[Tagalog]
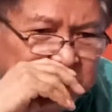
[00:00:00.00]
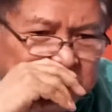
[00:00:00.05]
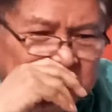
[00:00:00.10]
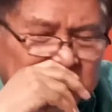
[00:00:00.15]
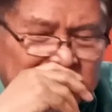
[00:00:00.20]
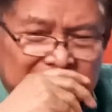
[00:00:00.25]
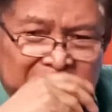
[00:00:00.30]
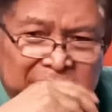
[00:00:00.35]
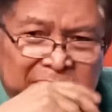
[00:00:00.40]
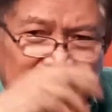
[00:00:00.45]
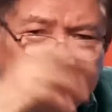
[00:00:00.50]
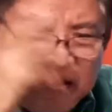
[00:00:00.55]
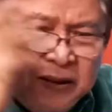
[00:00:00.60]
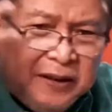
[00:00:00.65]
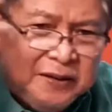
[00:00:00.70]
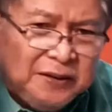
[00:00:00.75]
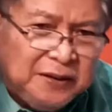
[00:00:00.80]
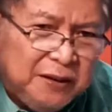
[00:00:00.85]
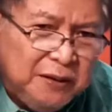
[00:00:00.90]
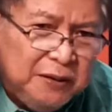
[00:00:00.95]
minsan
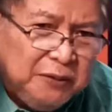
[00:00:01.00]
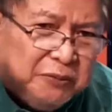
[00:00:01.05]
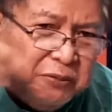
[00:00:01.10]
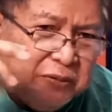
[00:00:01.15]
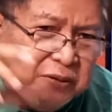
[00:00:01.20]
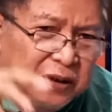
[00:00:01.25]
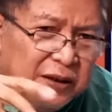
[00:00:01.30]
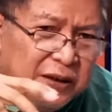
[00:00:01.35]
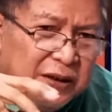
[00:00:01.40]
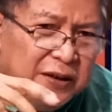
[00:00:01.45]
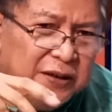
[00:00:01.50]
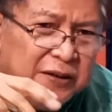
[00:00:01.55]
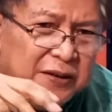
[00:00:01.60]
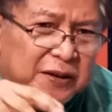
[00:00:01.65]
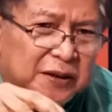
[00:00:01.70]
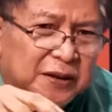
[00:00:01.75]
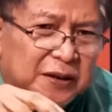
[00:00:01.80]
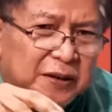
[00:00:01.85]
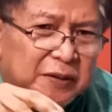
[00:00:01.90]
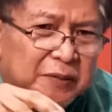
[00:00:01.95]
nasa likod ng
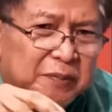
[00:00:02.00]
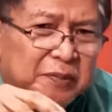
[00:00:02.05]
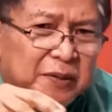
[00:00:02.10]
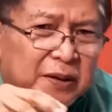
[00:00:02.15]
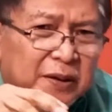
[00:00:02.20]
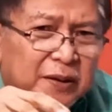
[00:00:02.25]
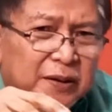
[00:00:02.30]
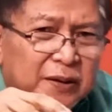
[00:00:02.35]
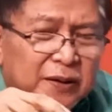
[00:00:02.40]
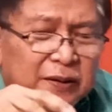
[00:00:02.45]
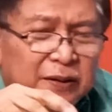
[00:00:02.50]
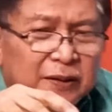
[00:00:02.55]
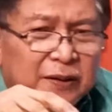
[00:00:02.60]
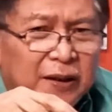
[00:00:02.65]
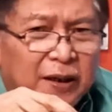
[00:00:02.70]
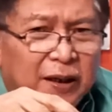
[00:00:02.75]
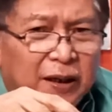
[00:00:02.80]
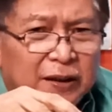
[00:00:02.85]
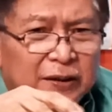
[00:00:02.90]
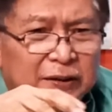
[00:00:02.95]
isip,
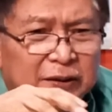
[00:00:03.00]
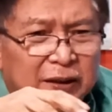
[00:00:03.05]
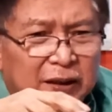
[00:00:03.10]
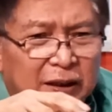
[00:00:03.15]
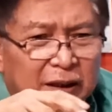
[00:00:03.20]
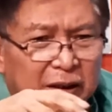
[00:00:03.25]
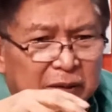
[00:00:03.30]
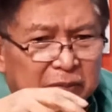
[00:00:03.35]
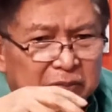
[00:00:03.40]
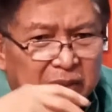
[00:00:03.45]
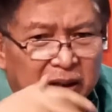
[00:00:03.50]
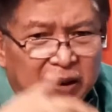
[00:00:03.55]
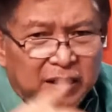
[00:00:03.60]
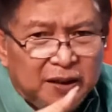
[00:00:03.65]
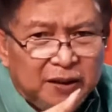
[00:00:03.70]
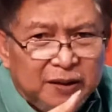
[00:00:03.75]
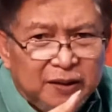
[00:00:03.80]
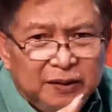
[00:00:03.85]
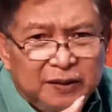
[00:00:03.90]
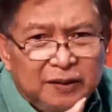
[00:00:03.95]
I'll delay
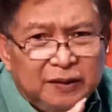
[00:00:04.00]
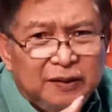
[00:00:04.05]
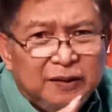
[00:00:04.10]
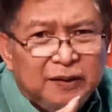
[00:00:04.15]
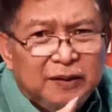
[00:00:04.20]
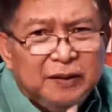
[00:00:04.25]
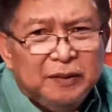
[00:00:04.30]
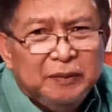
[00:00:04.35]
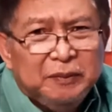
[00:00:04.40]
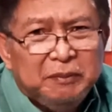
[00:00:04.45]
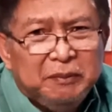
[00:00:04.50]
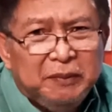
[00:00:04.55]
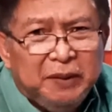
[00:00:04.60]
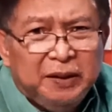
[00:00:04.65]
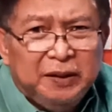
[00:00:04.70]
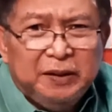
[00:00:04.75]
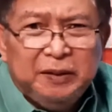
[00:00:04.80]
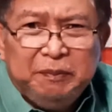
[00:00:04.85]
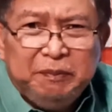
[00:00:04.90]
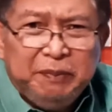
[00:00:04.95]
my my
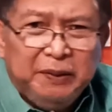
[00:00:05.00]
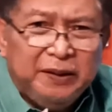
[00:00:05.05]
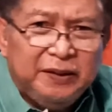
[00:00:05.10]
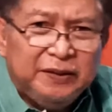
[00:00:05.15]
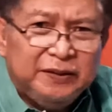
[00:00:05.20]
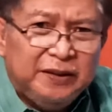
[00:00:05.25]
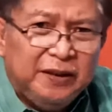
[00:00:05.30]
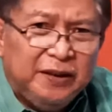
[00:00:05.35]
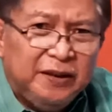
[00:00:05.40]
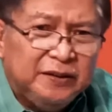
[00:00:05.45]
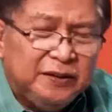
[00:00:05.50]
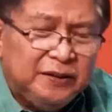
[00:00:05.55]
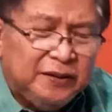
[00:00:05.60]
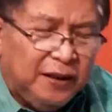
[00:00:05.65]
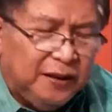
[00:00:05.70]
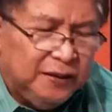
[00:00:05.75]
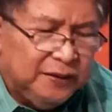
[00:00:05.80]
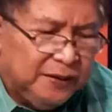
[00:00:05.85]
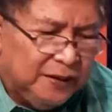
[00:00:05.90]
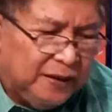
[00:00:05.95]
repentance,
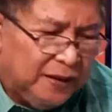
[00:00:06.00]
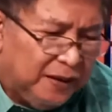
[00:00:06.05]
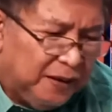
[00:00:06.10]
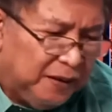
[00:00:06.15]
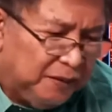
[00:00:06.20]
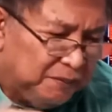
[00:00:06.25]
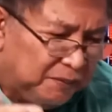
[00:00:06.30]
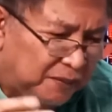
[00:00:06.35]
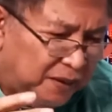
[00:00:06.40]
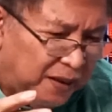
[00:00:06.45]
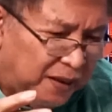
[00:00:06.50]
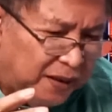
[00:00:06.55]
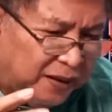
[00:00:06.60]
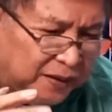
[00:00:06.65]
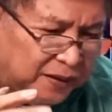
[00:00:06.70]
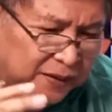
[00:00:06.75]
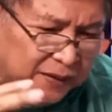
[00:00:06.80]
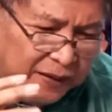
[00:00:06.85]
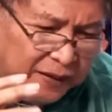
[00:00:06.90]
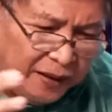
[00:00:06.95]
I delay my,
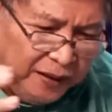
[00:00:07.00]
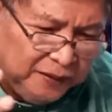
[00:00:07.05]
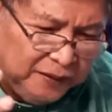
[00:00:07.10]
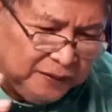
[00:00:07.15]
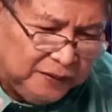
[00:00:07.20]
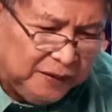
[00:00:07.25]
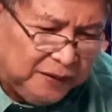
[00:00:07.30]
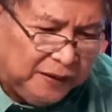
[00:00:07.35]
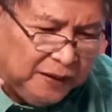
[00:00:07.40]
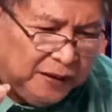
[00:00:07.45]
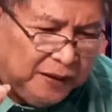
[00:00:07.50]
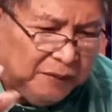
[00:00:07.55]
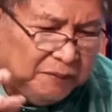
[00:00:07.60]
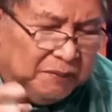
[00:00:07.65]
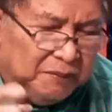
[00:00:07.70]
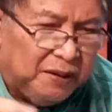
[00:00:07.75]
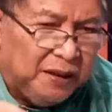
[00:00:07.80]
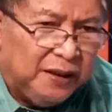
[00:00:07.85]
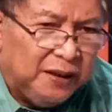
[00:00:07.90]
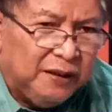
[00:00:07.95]
I delay
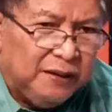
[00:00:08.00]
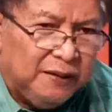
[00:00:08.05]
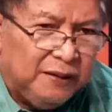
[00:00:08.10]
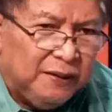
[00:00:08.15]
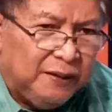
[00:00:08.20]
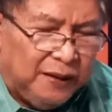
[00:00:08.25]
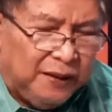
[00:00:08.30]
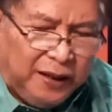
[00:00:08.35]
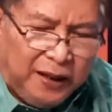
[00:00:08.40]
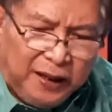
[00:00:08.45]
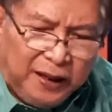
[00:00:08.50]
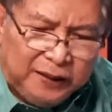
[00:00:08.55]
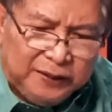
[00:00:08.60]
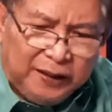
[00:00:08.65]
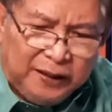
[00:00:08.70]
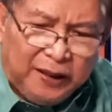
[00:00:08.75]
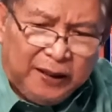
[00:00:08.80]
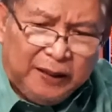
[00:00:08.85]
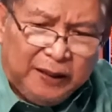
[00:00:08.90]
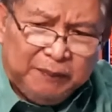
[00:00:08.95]
my, lahat,
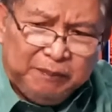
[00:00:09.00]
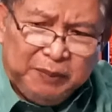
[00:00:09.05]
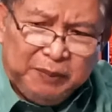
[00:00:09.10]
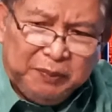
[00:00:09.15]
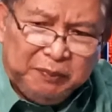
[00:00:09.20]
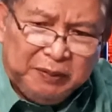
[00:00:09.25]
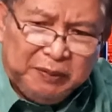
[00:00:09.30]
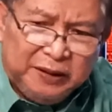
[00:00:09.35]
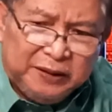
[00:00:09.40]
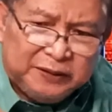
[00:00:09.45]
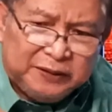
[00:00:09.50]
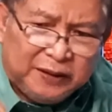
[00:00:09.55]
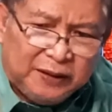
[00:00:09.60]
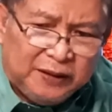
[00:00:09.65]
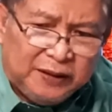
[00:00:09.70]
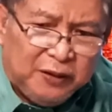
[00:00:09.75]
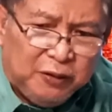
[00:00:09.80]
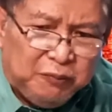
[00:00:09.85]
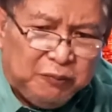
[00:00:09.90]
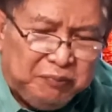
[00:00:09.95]
ah, bibilisan
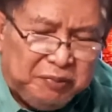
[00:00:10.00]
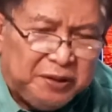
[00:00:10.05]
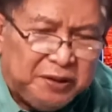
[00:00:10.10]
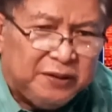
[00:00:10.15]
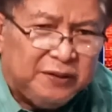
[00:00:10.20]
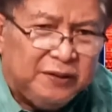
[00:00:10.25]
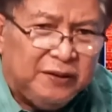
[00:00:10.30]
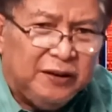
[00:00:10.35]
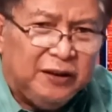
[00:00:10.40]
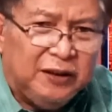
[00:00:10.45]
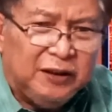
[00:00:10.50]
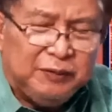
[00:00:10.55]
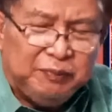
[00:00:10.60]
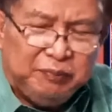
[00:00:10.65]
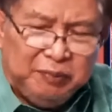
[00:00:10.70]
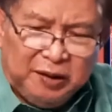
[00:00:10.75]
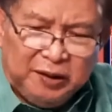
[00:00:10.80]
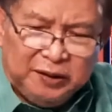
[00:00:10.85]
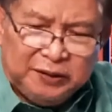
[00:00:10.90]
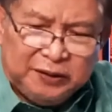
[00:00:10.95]
na yung business,
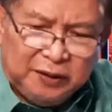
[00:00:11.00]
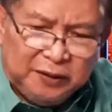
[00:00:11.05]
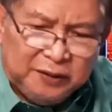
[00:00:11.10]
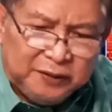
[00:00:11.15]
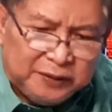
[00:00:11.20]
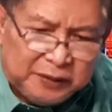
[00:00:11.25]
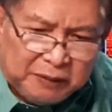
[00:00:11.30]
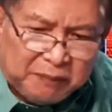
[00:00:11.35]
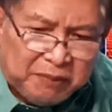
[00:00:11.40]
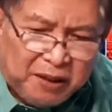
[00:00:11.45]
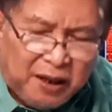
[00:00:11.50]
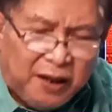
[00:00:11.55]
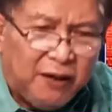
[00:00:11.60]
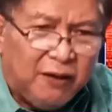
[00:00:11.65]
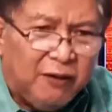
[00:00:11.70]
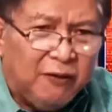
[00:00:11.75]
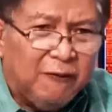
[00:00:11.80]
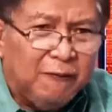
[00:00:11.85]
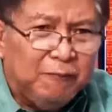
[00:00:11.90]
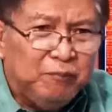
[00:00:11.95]
bilisan na yung
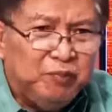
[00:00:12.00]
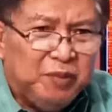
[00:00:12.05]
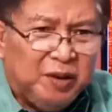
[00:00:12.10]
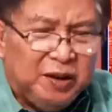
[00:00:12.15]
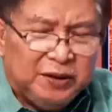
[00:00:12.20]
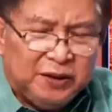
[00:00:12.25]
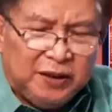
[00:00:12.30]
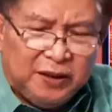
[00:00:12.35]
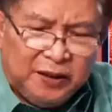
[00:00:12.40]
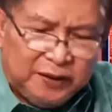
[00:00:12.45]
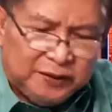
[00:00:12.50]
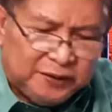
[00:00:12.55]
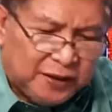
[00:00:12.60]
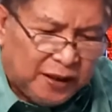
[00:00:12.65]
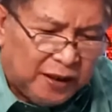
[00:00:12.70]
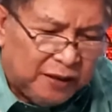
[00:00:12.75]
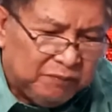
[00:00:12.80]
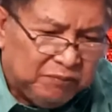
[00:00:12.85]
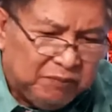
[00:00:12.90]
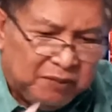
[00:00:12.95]
trabaho, bilisan na
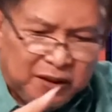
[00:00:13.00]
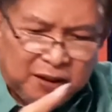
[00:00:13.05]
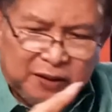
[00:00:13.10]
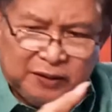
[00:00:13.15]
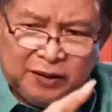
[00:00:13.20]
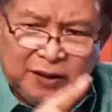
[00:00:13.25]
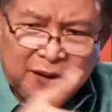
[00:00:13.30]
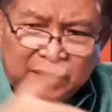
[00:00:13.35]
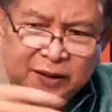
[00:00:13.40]
assignment,